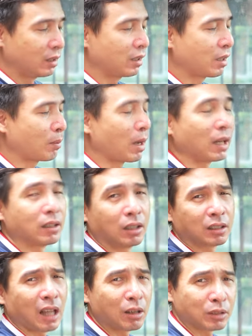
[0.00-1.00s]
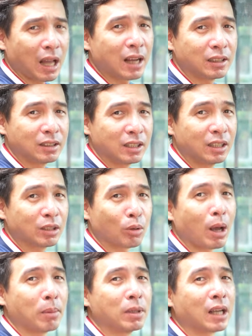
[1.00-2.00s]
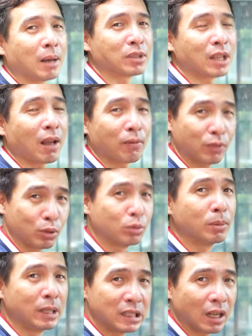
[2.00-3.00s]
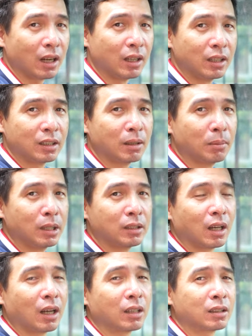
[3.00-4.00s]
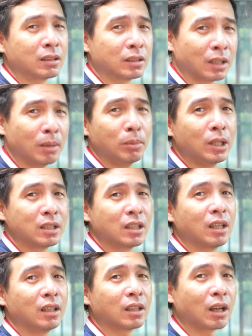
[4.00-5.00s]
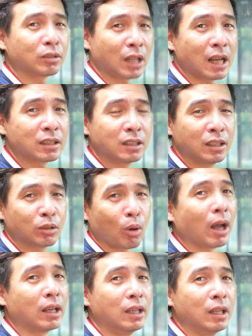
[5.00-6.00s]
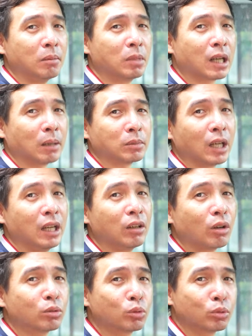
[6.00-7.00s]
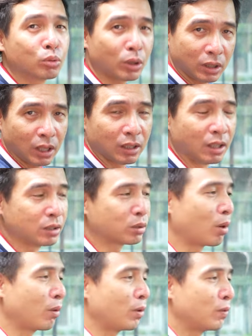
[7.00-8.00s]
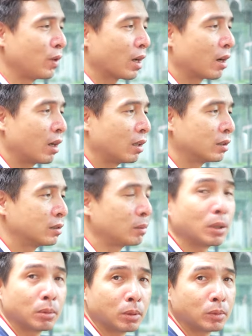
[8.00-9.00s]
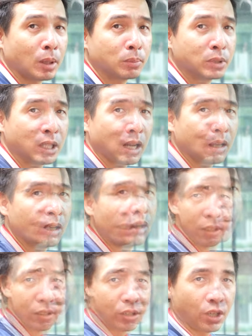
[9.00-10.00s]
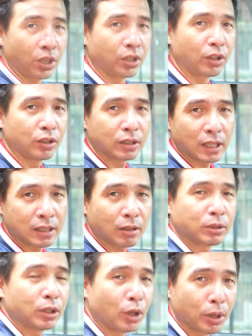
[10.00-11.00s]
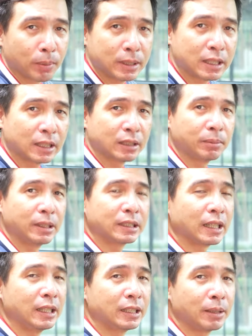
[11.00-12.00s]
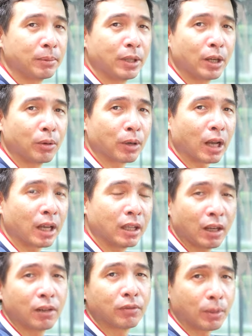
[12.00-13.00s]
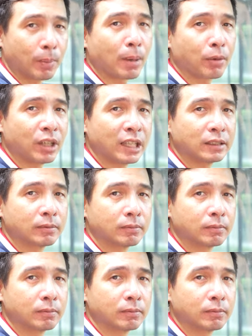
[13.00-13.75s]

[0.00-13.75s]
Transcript: thì các bạn à, thao tác ở trên điện thoại mình giác ví dụ như mình nhá thì mình à, tìm địa chỉ thao tác trên điện thoại mình cảm thấy nó thuận tiện hơn so với việc là nhầm nhầm nhầm nhầm trên này rồi đấy dài dòng thế rồi bây giờ thì mình sẽ đi tìm hiểu cái à, Vinmark Connect